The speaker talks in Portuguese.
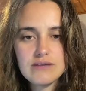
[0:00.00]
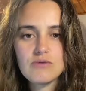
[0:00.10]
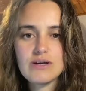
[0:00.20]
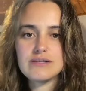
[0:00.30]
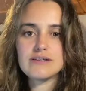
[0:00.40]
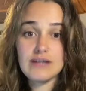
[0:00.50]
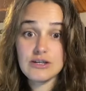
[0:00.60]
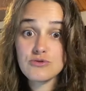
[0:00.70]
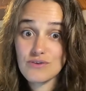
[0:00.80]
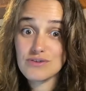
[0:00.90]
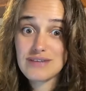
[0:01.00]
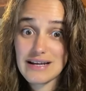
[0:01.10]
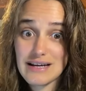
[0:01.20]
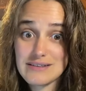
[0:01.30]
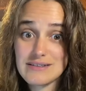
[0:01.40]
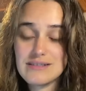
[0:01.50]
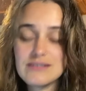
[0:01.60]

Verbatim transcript: a integridade do nosso caráter.